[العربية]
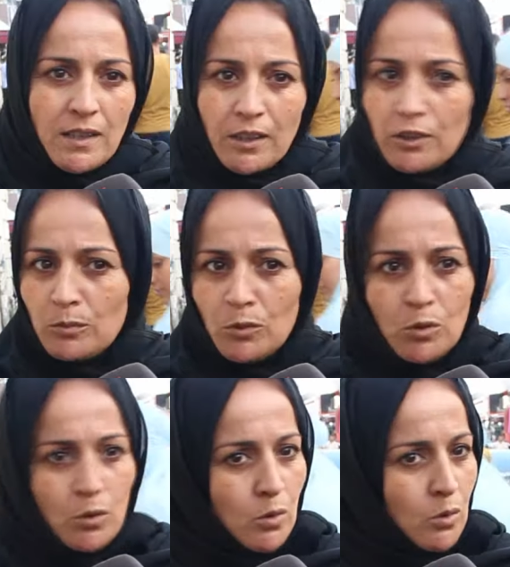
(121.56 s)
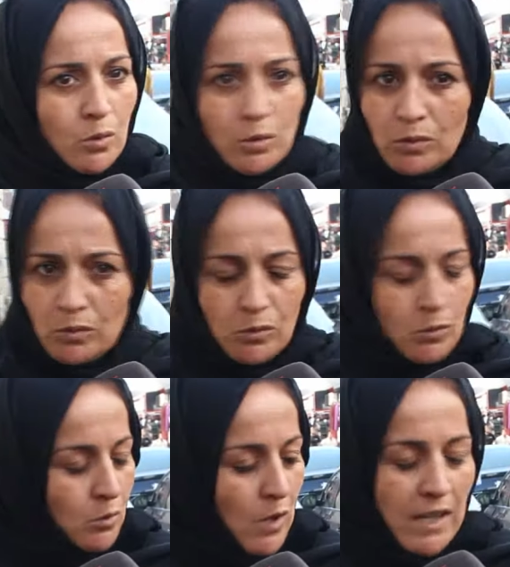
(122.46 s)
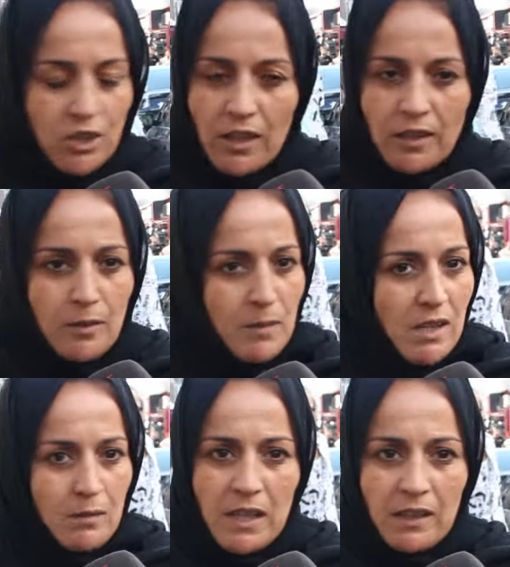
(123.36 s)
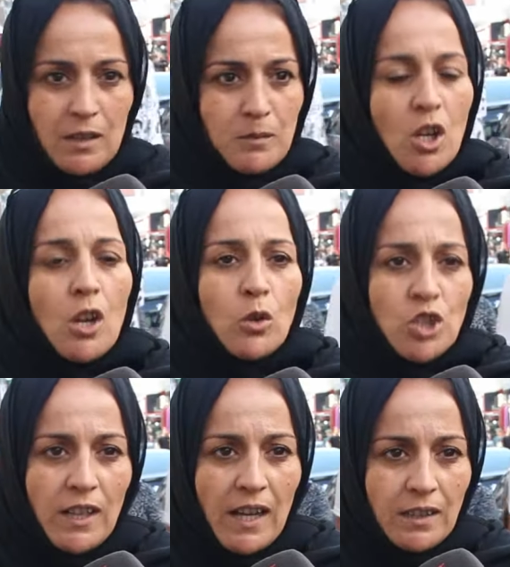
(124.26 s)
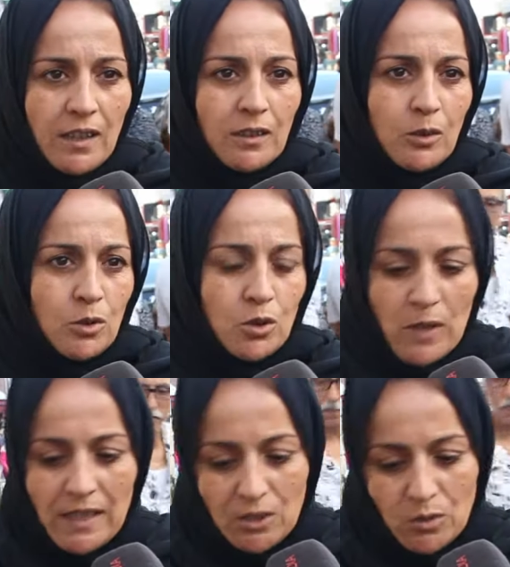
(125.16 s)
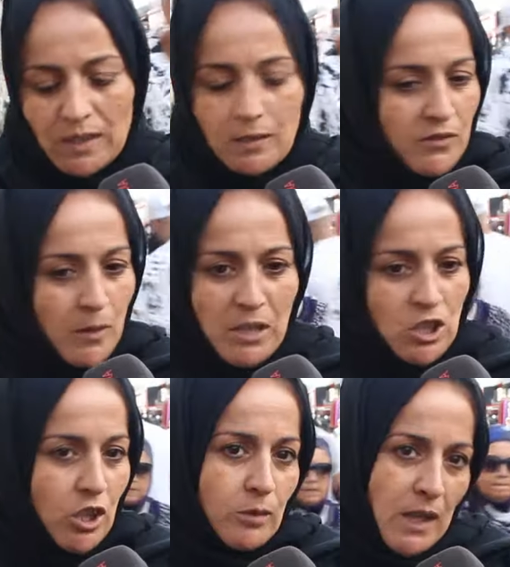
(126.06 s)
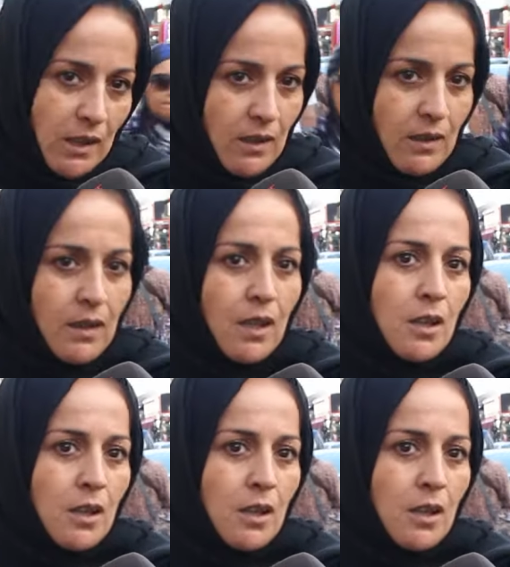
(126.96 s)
يخدم و 10 ايام لا ما يخدمش كلش اللي عيط له شوي شوي ما فماش خدمه كر...